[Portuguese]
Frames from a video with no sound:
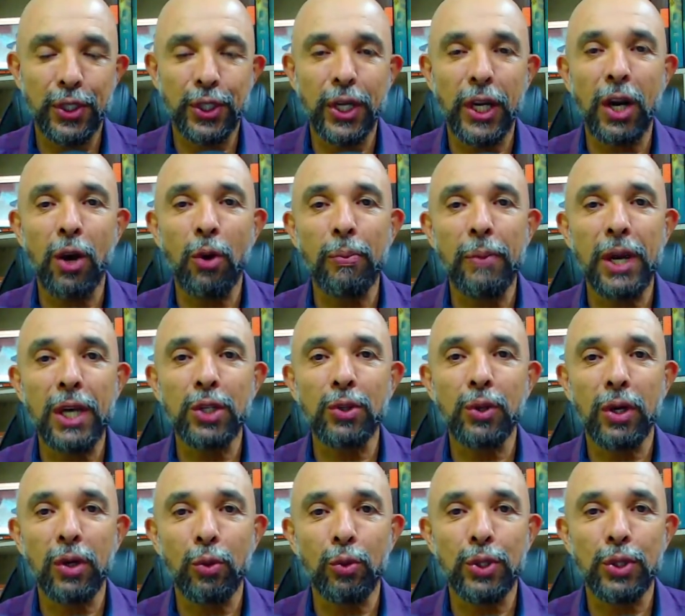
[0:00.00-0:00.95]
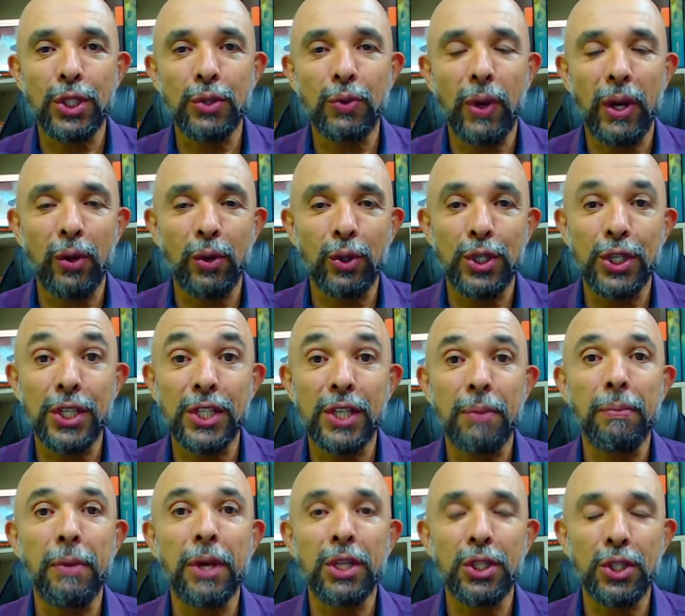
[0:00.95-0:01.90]
geralmente uma
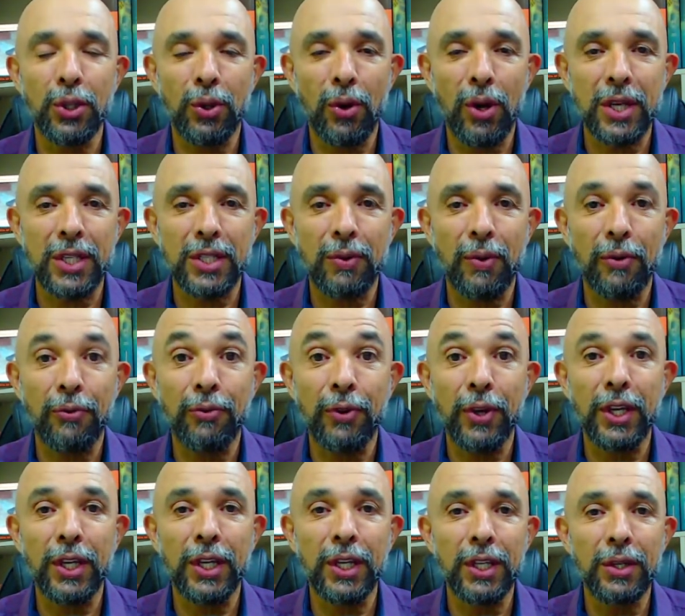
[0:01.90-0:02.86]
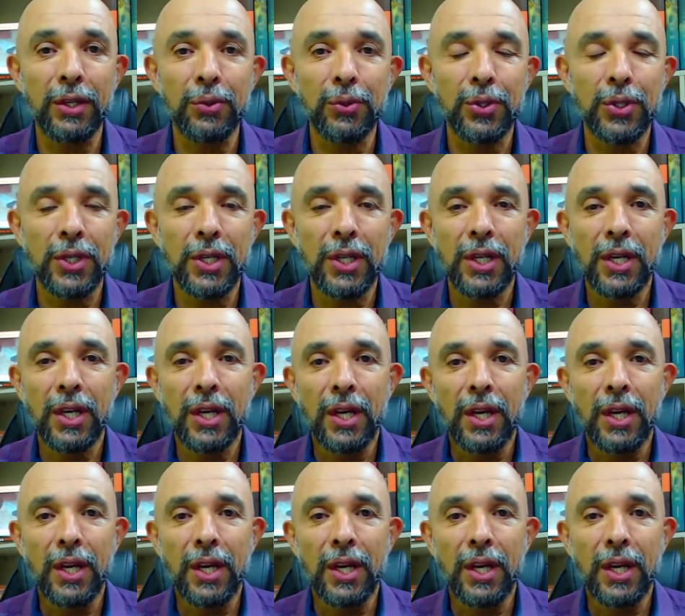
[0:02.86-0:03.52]
notícia mentirosa, uma fake news,